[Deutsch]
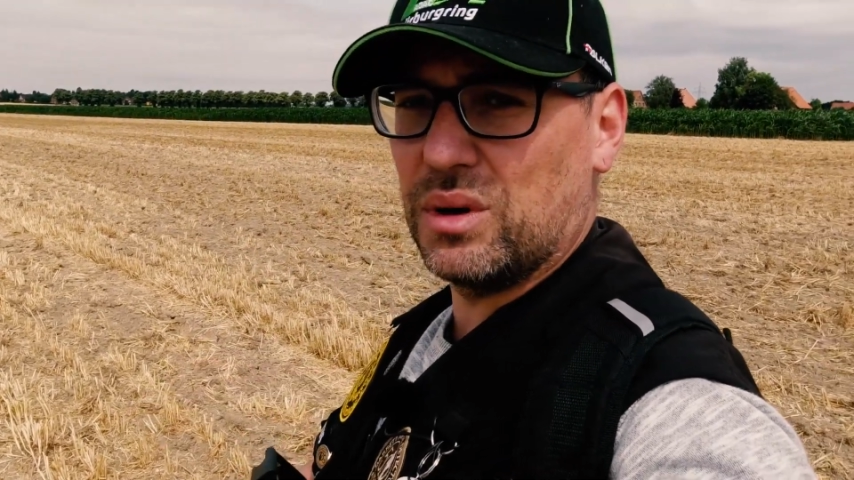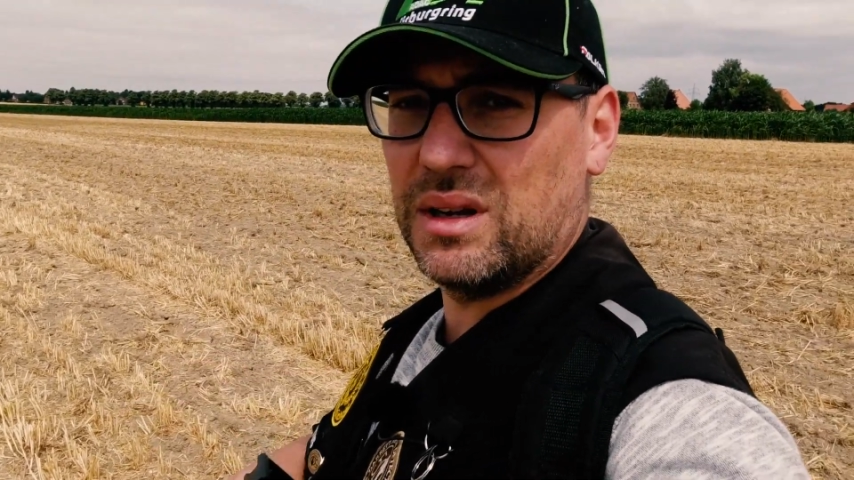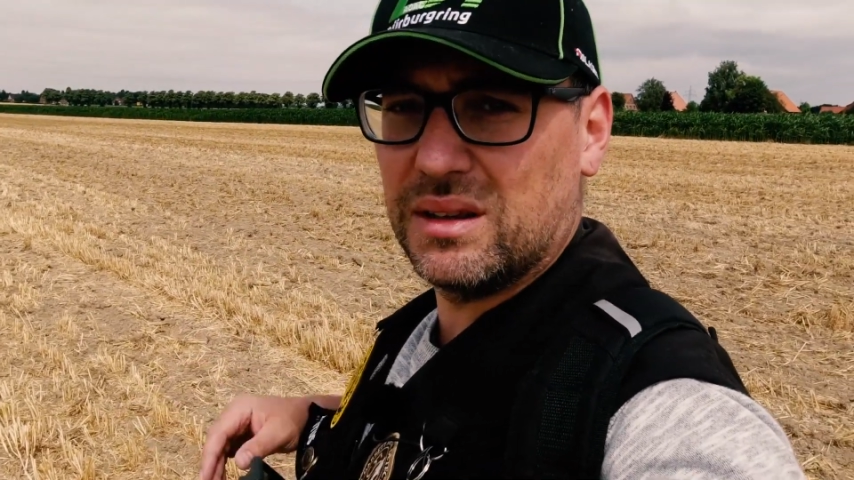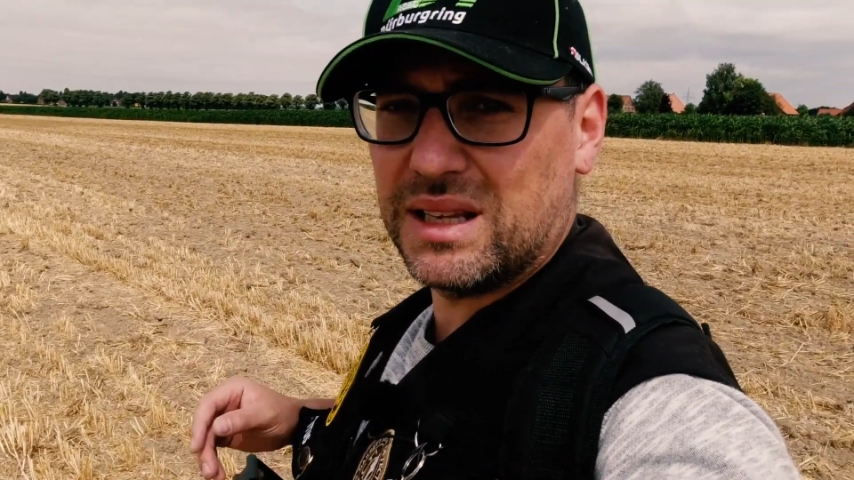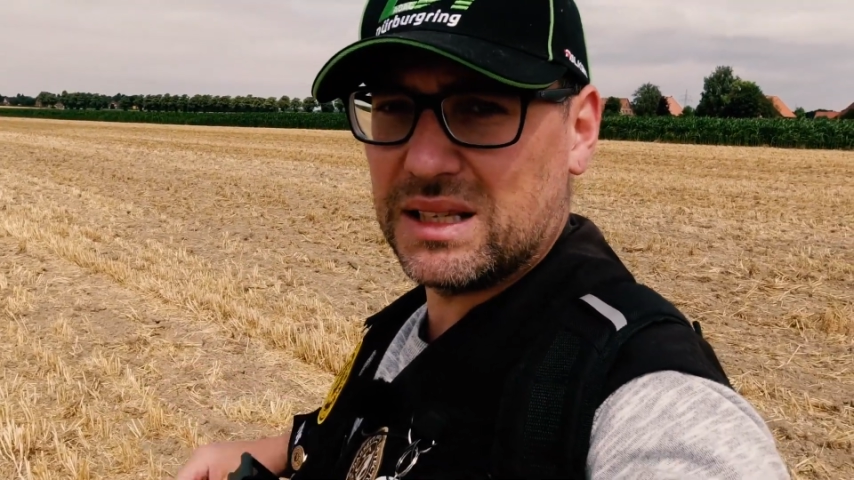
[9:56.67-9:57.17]

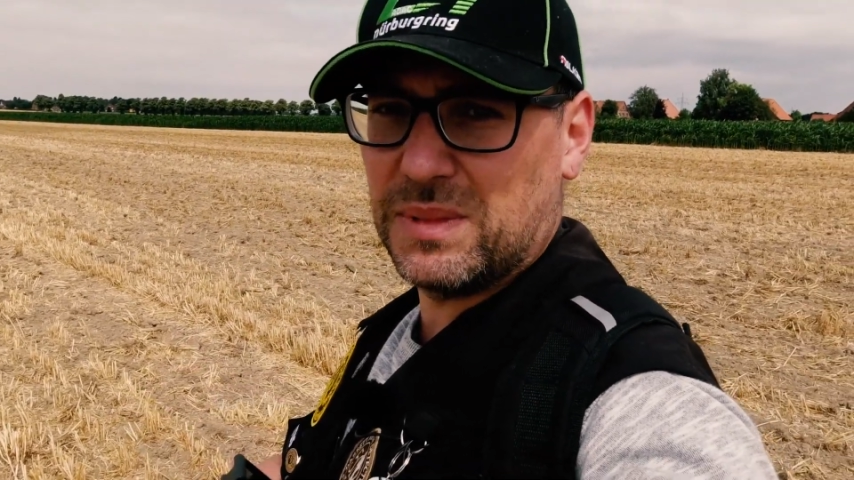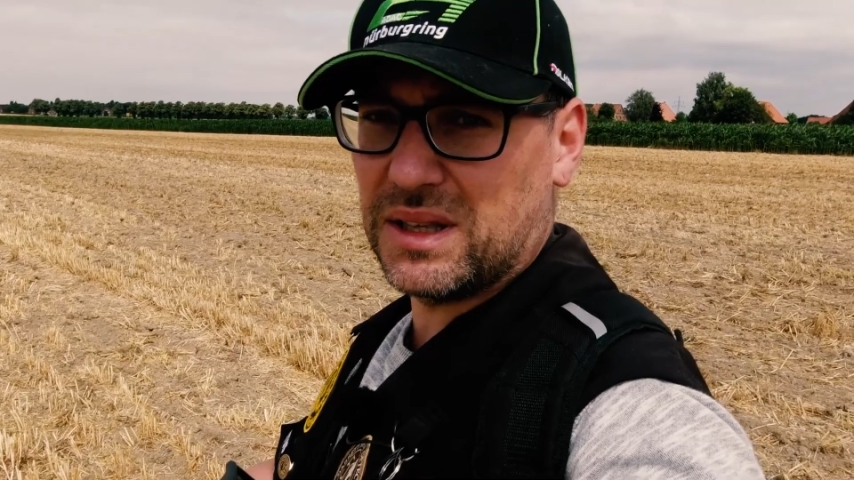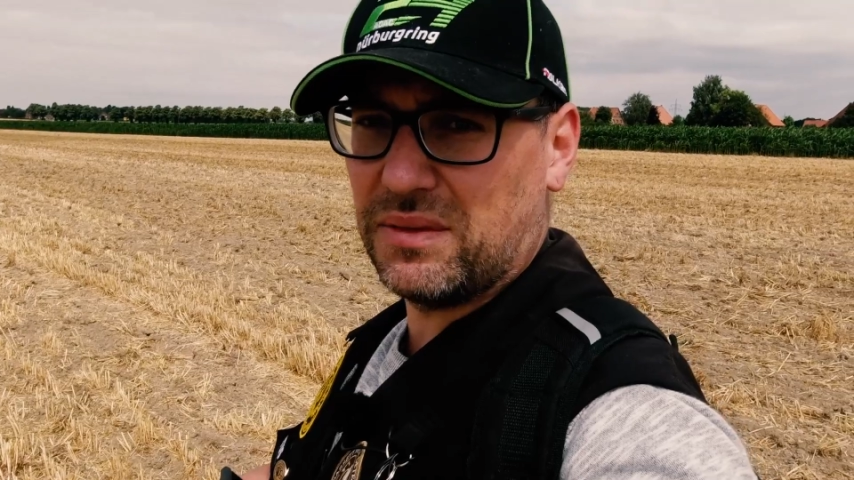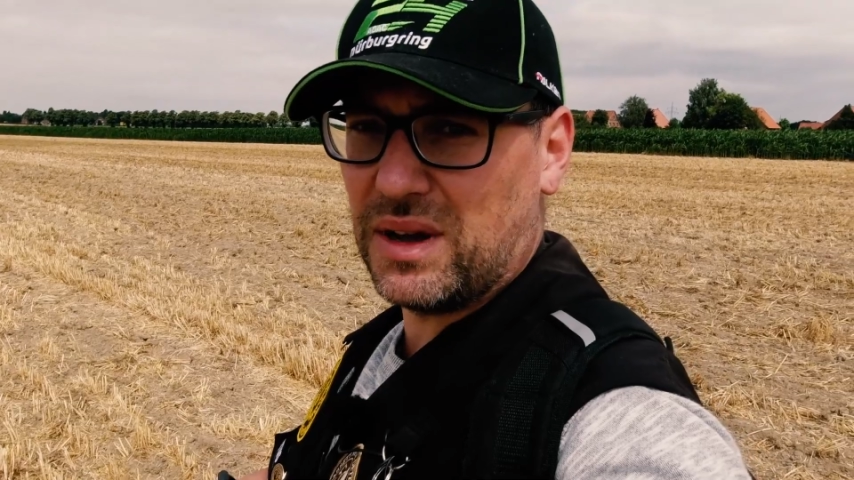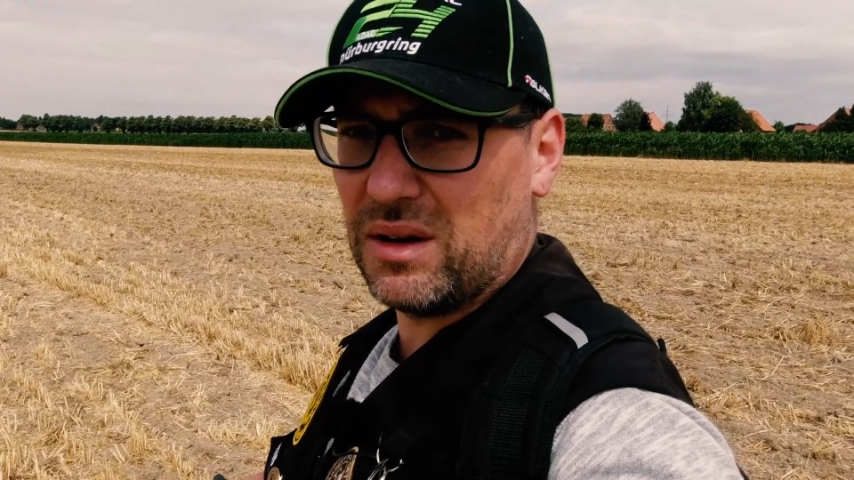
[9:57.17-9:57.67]
buddeln, das
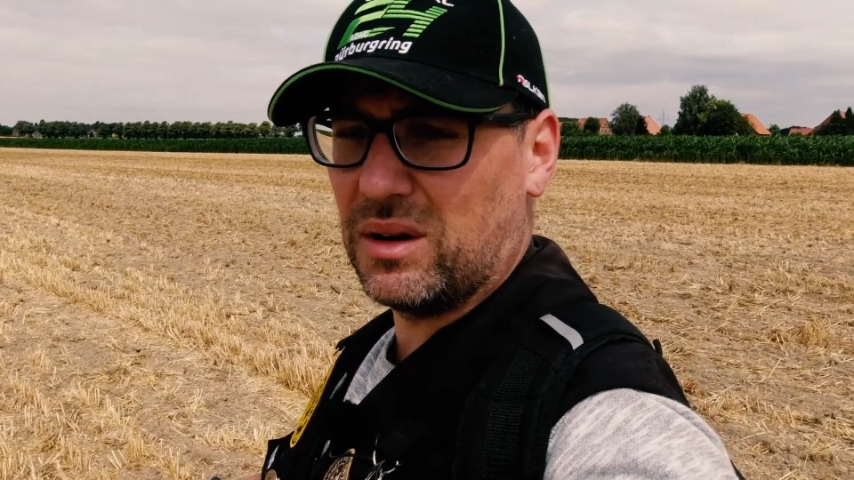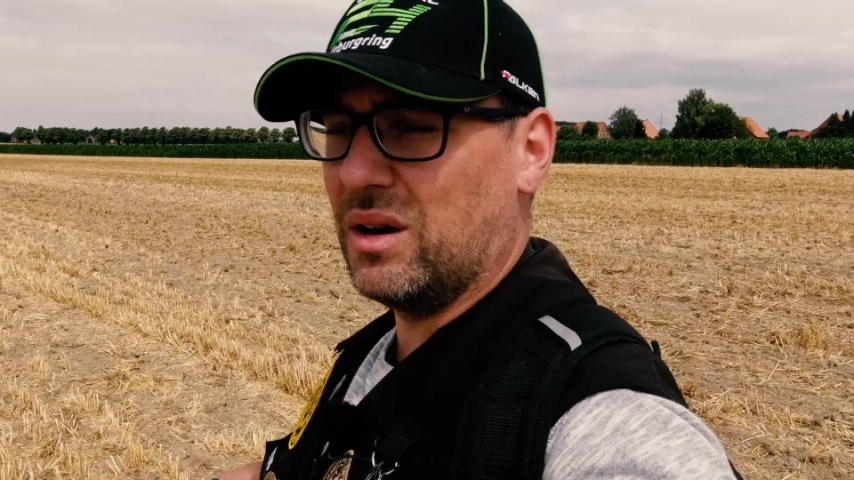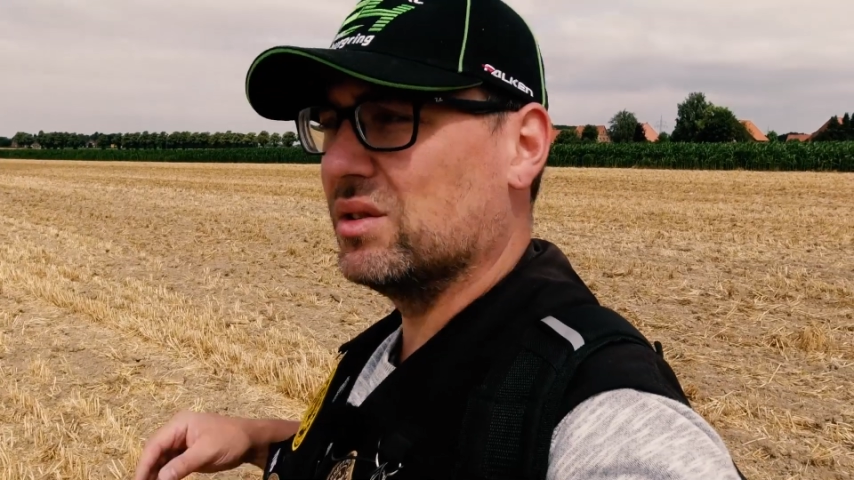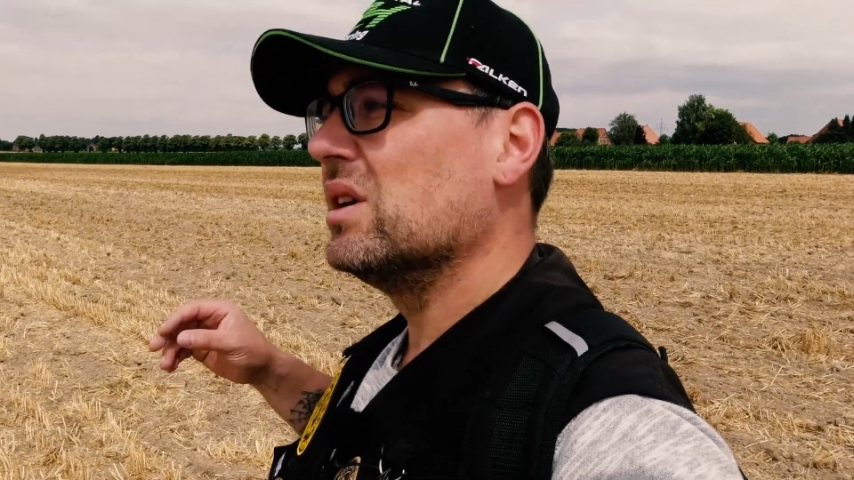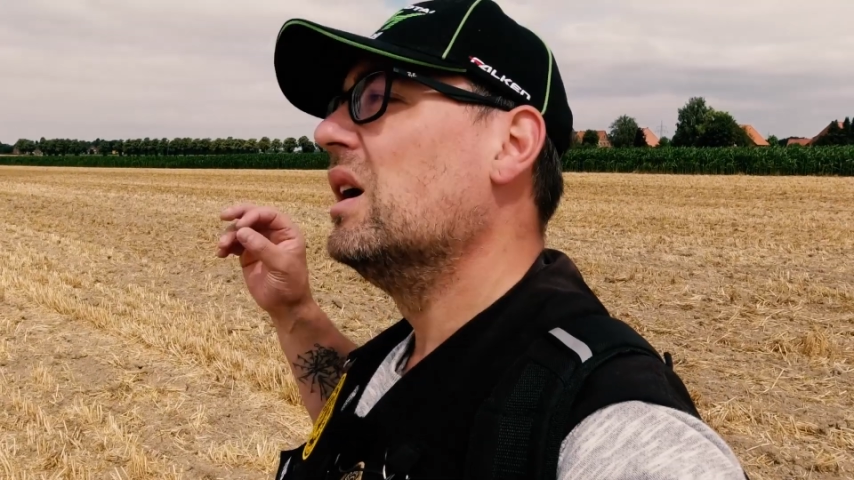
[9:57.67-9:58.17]
macht Erfahrung
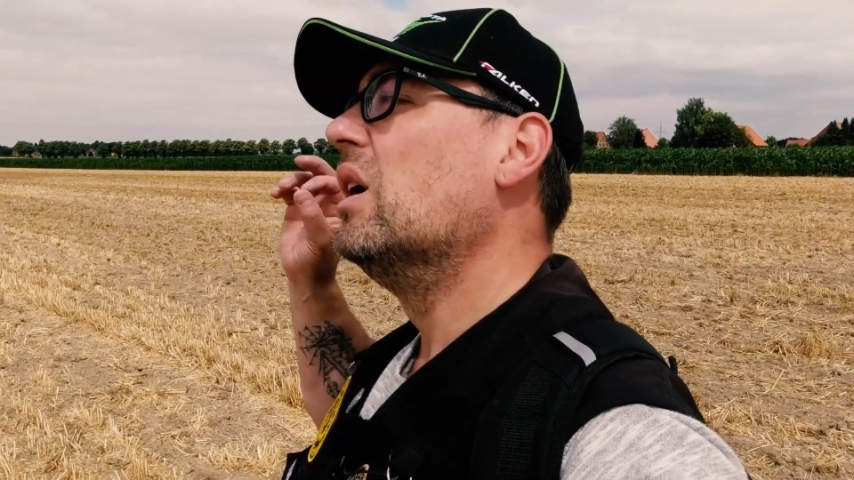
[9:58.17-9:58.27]
aus.